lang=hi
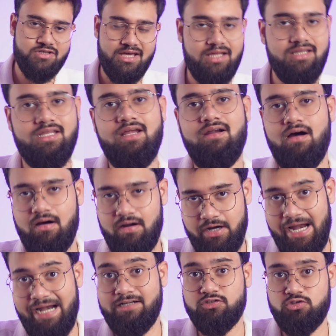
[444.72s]
इसके अंदर
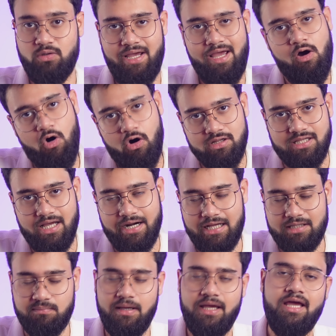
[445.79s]
नेट जो है ऑन था
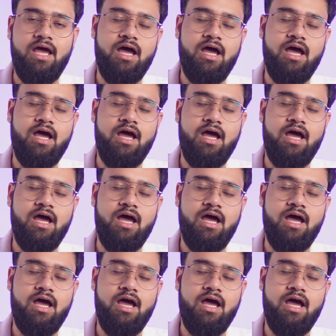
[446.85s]
रात में